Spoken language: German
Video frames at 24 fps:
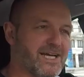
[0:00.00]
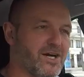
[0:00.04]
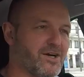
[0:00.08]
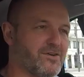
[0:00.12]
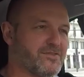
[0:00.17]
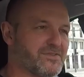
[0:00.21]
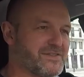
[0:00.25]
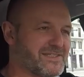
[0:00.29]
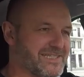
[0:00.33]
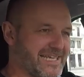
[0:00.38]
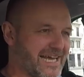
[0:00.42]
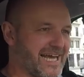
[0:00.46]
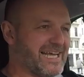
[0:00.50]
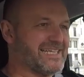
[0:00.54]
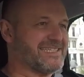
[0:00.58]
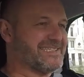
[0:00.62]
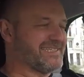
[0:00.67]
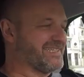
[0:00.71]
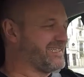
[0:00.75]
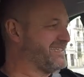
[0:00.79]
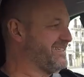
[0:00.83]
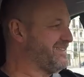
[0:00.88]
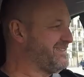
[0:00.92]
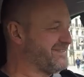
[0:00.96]
aufs Gas
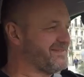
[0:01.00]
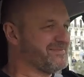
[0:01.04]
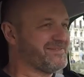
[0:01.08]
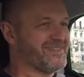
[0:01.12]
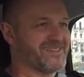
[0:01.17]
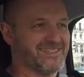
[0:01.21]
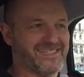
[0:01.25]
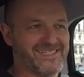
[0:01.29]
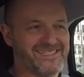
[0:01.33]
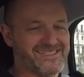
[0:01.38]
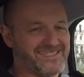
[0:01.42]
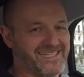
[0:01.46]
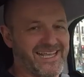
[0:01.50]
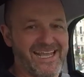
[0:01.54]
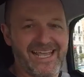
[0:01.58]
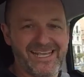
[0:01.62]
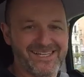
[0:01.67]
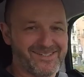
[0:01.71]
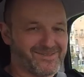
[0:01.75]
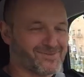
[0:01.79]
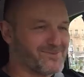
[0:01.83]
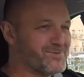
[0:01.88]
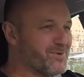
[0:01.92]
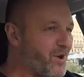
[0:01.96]
tritt, ist der
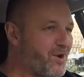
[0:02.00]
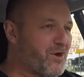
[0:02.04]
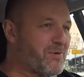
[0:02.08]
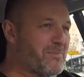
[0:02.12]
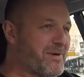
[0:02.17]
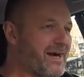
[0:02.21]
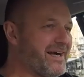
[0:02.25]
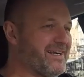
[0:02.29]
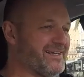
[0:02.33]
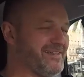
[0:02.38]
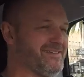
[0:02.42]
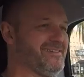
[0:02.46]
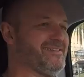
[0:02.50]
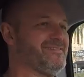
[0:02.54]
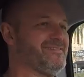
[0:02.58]
echt nochmal